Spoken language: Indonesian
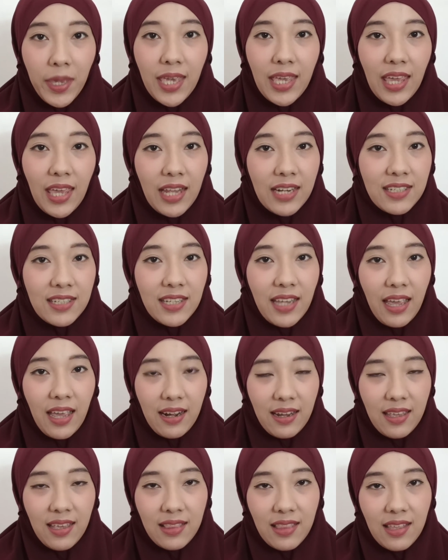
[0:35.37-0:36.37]
pengen
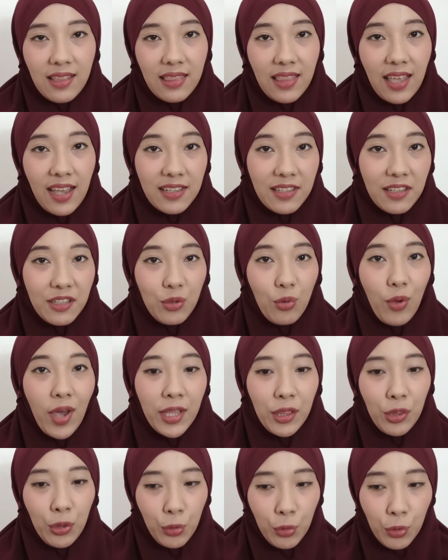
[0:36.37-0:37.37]
sharing tentang
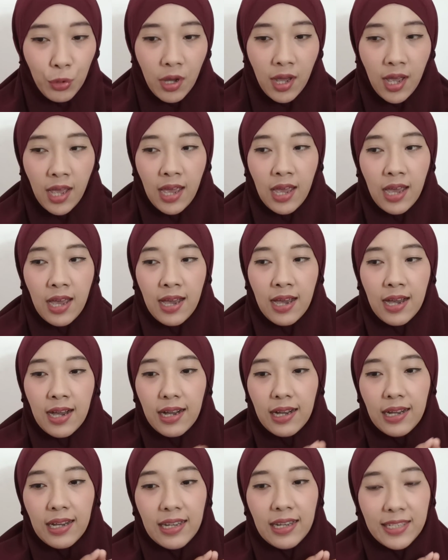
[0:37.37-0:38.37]
sesuatu
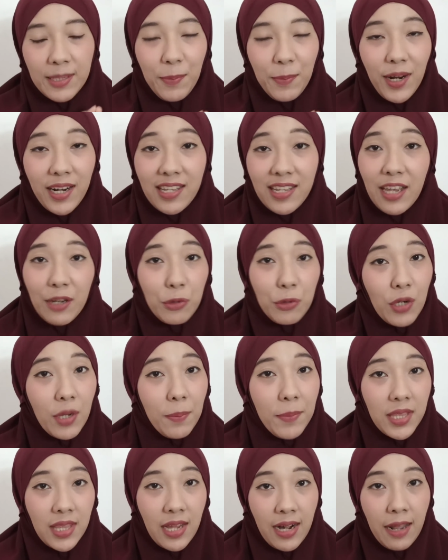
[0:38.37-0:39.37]
Uh, Sebenarnya aku
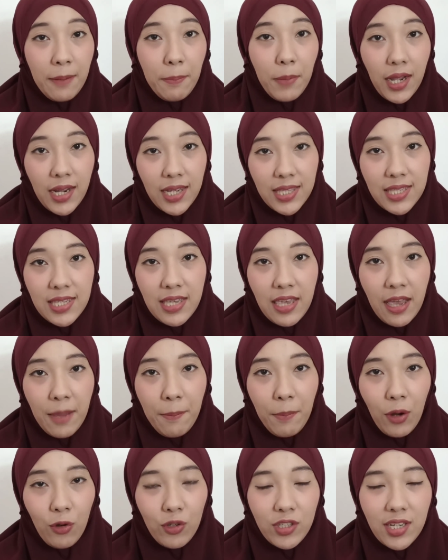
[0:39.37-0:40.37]
gemeteran banget sih ya
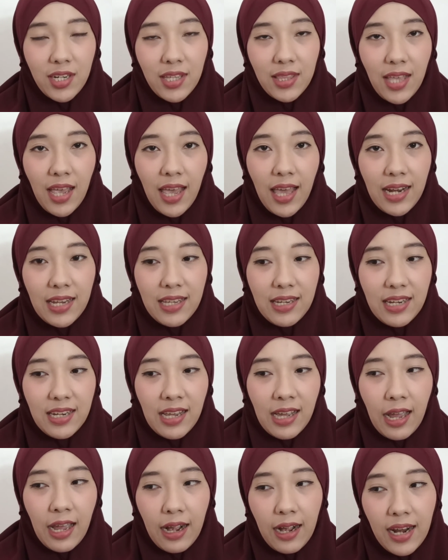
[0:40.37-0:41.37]
mau cerita hal ini
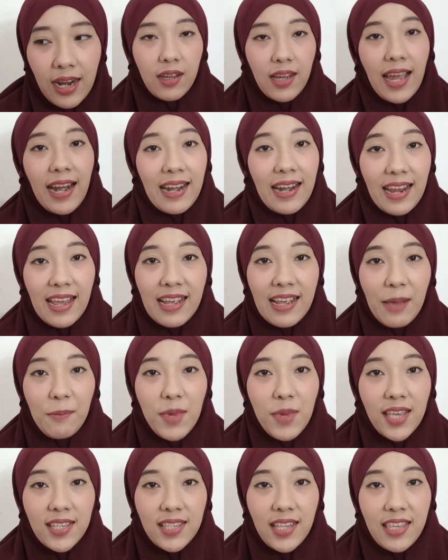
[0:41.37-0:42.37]
karena karena nggak
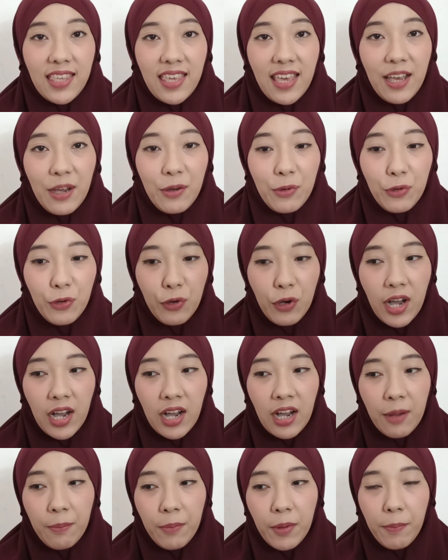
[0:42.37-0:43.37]
biasanya aku
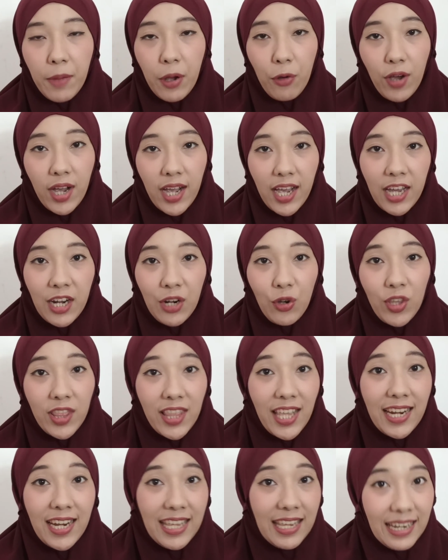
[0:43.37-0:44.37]
uh, membawakan
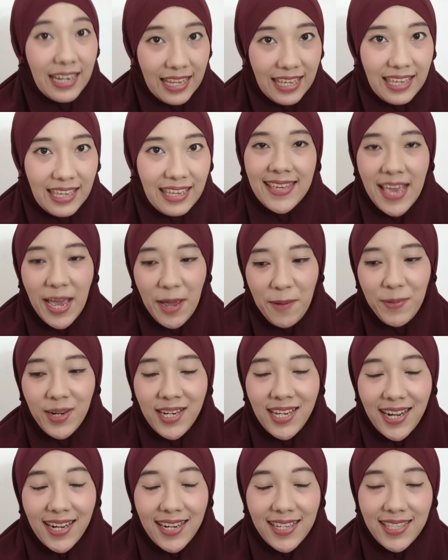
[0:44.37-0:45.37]
konten ini. Ya
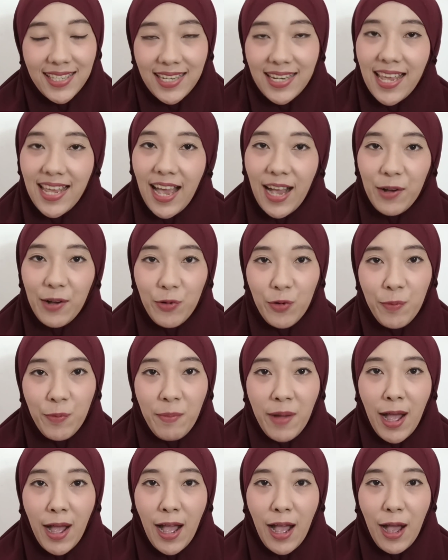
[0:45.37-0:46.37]
bener di sini aku
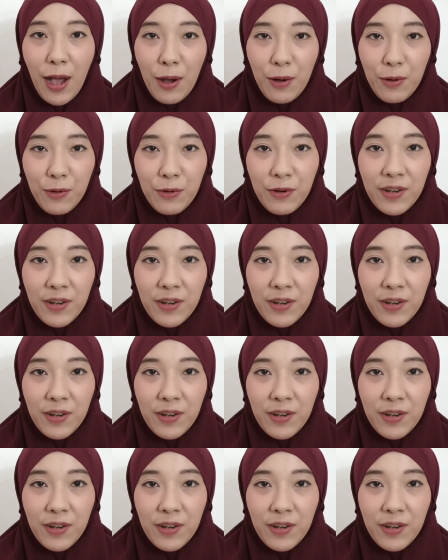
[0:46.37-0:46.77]
mau